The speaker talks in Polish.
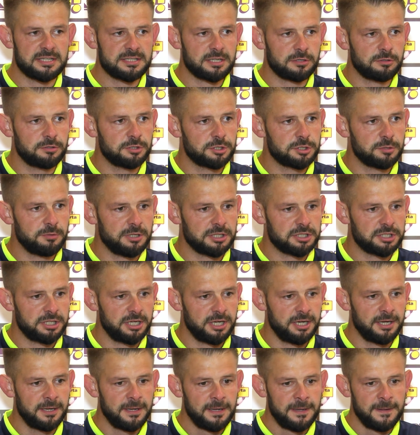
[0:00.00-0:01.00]
zakończyła
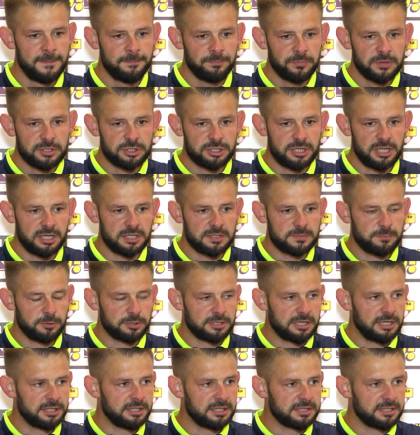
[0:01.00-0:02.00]
się cztery
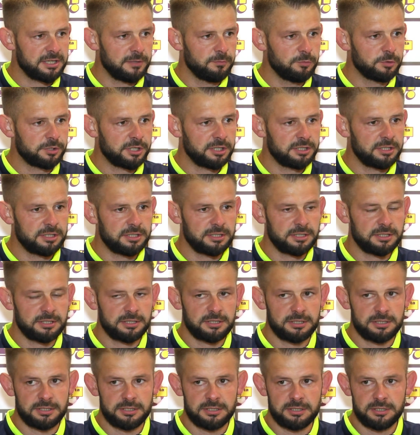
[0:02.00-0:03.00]
spotkania temu, kiedy
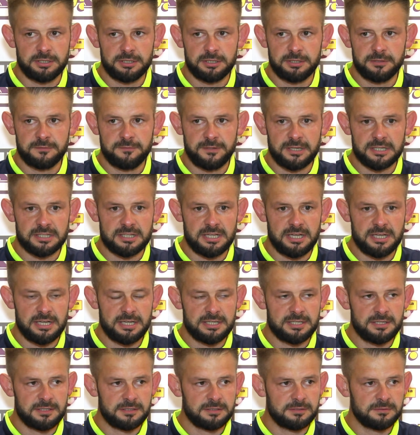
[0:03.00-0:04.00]

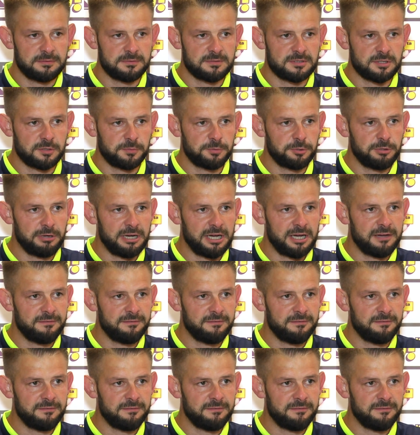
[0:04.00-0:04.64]
Warta zrobiła